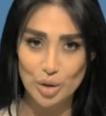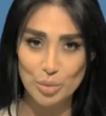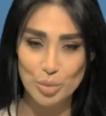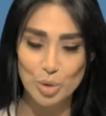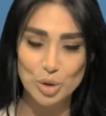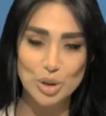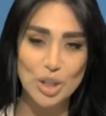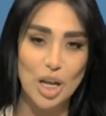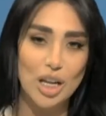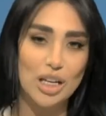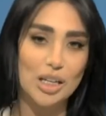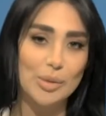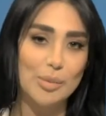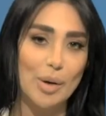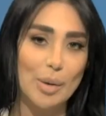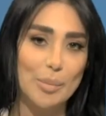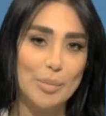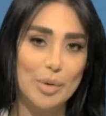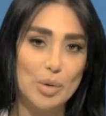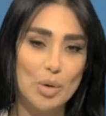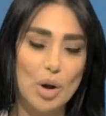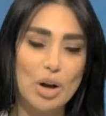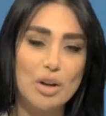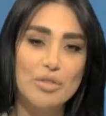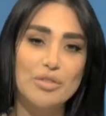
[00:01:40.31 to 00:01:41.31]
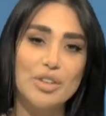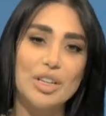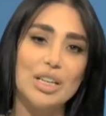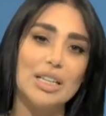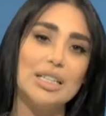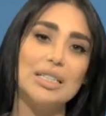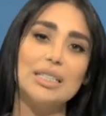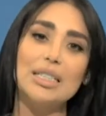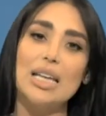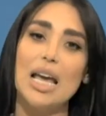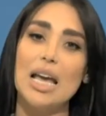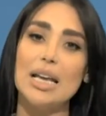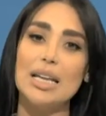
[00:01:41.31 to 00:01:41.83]
مطالبا بوقف
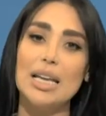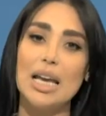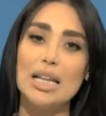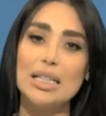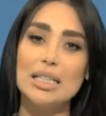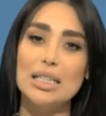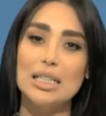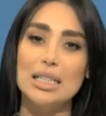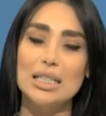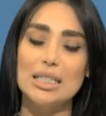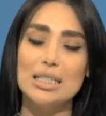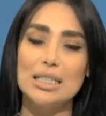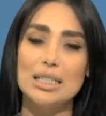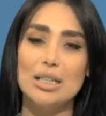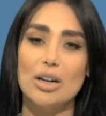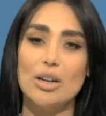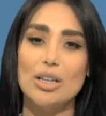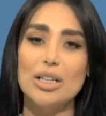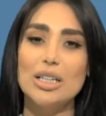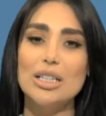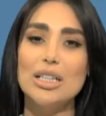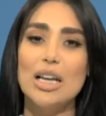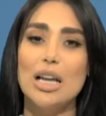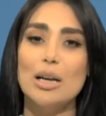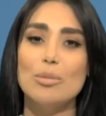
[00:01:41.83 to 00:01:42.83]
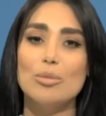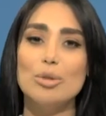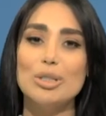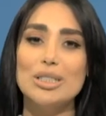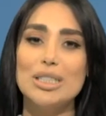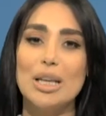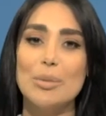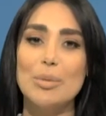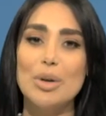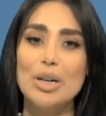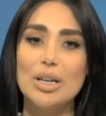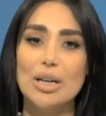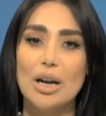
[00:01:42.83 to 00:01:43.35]
الانتهاكات الإسرائيلية
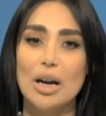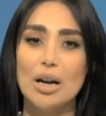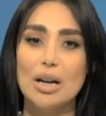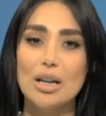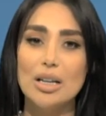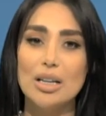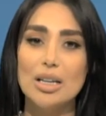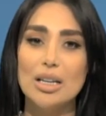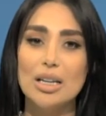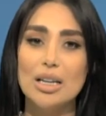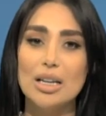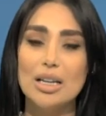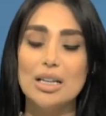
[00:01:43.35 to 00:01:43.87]
المستمرة